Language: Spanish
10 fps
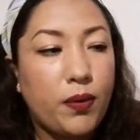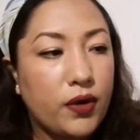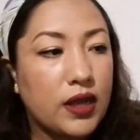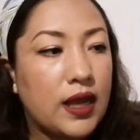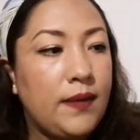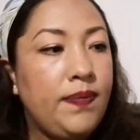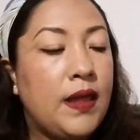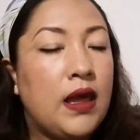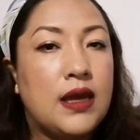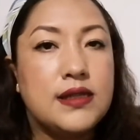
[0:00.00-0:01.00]
porque
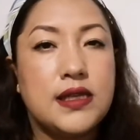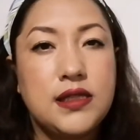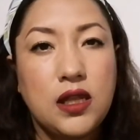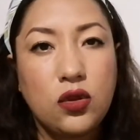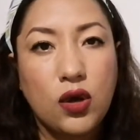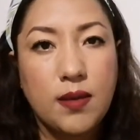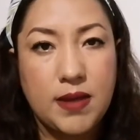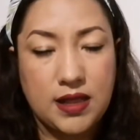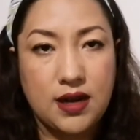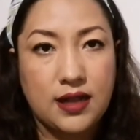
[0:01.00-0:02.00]
sí siento que
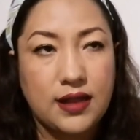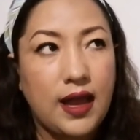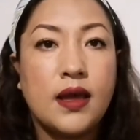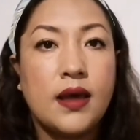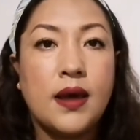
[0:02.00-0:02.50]
me hidrata.